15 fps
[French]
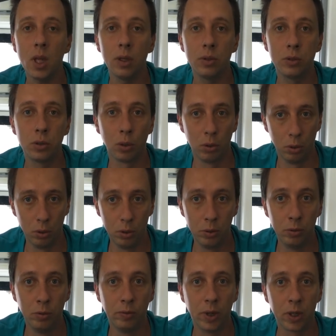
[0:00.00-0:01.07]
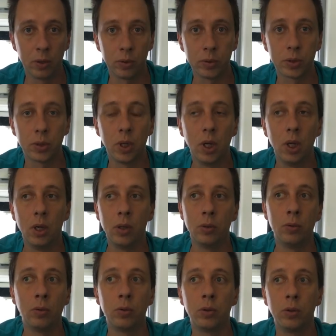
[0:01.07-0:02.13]
sur le lieu de nos vacances.
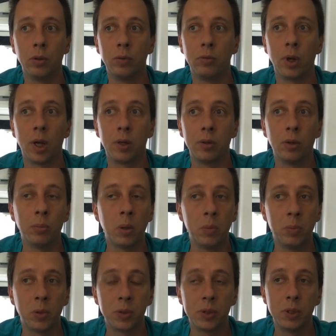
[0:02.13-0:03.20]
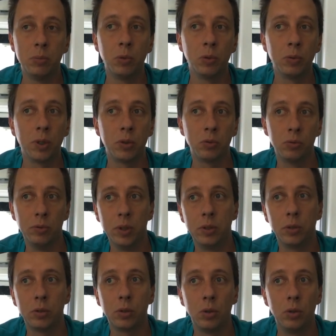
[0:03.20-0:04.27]
Donc euh, voilà, normalement c'est bon, on a trouvé
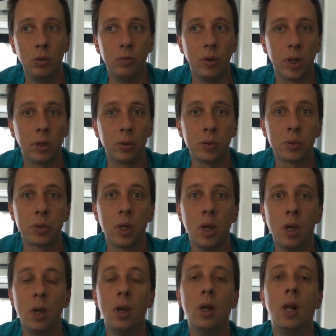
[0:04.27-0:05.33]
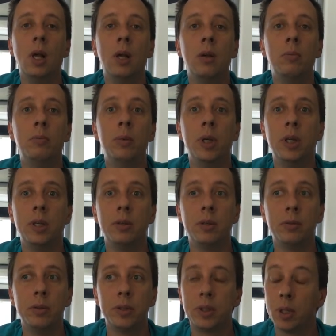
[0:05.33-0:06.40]
notre lieu de vacances. Mais
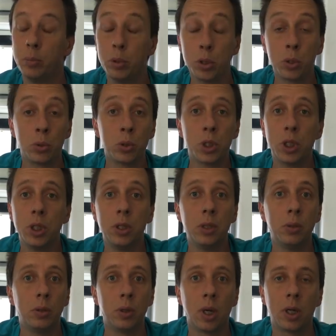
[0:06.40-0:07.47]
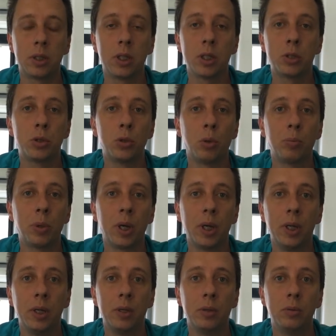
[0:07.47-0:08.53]
ça peut changer euh, à 15 jours
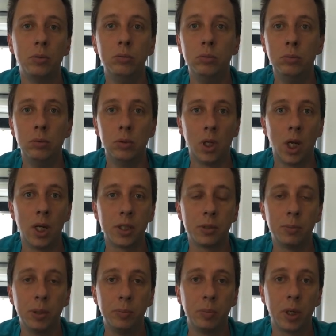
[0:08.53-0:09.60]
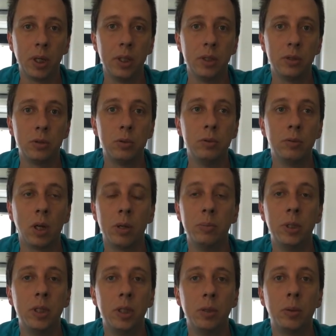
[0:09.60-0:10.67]
près ou à la semaine près suivant la
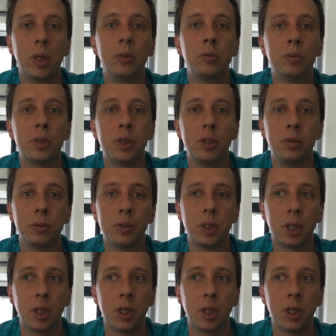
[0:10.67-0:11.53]
météo annoncée dans ces